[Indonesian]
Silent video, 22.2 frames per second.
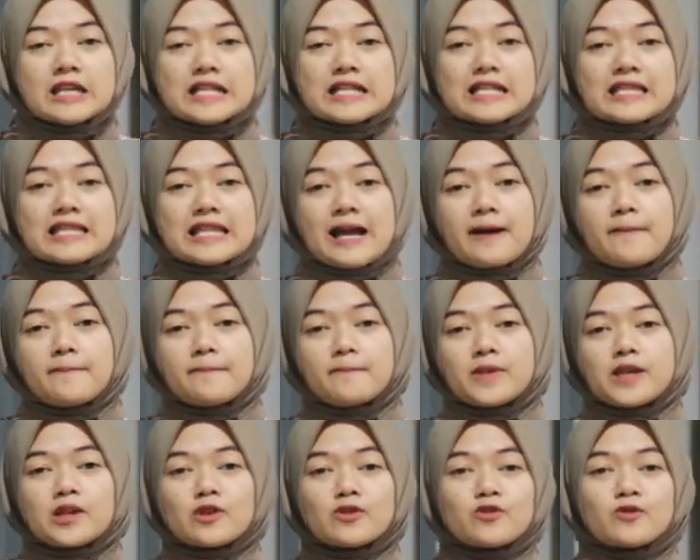
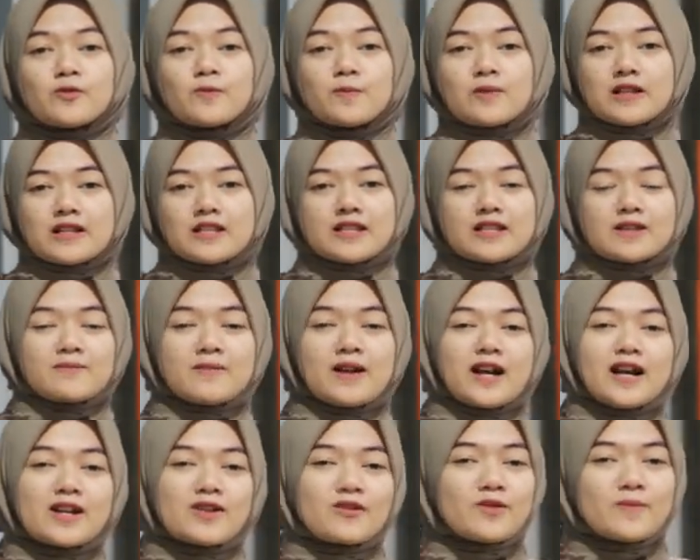hitam biru plus
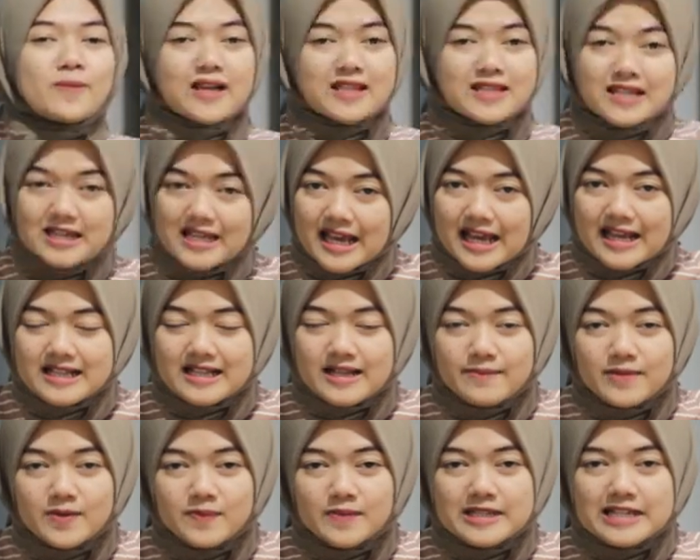manometer ya
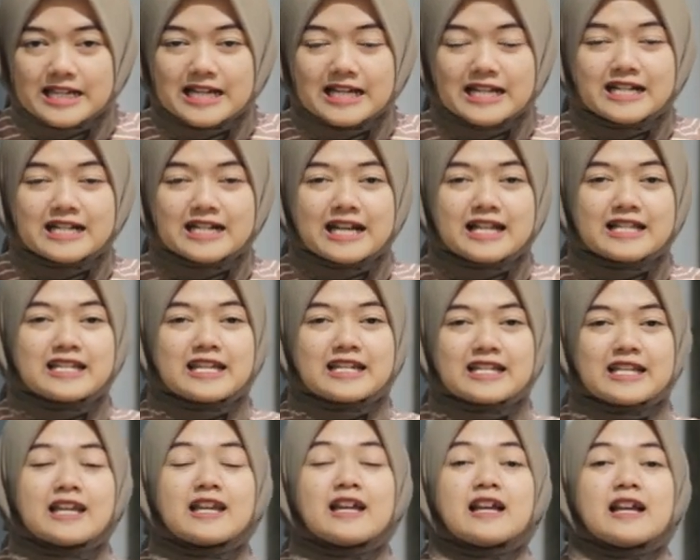Sahabat Bediler Nah
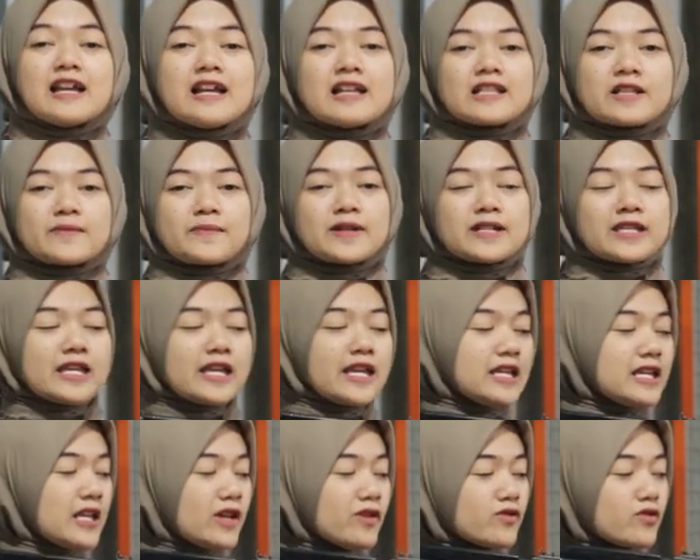jadi
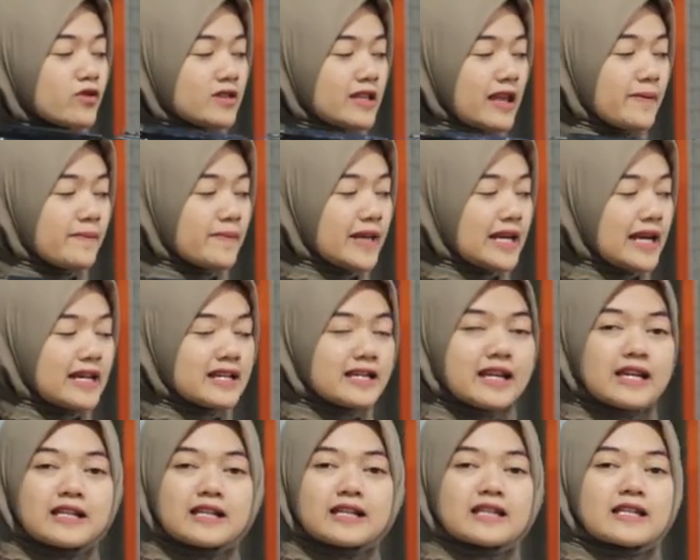seperti ini untuk tampilan
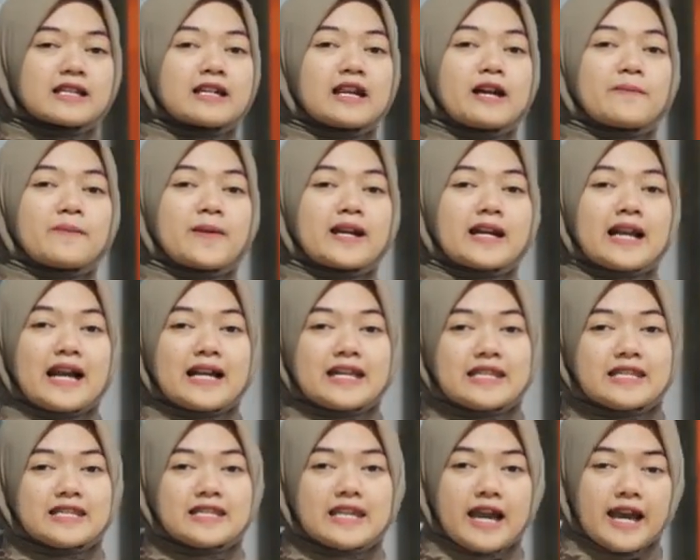dari senapan senapan
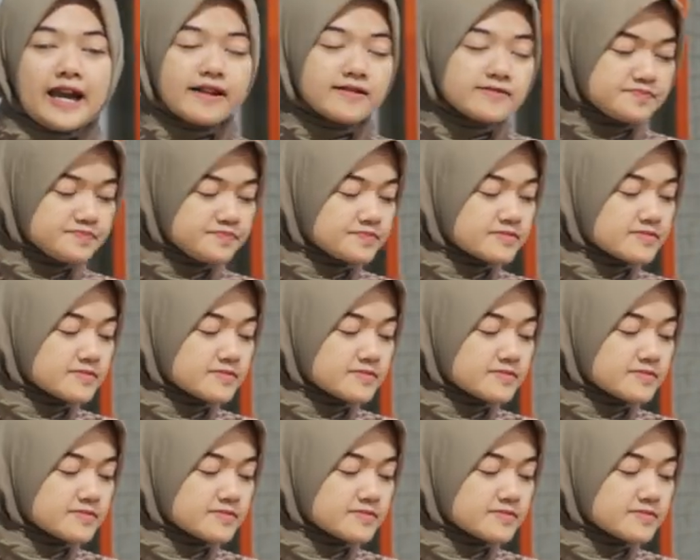anginnya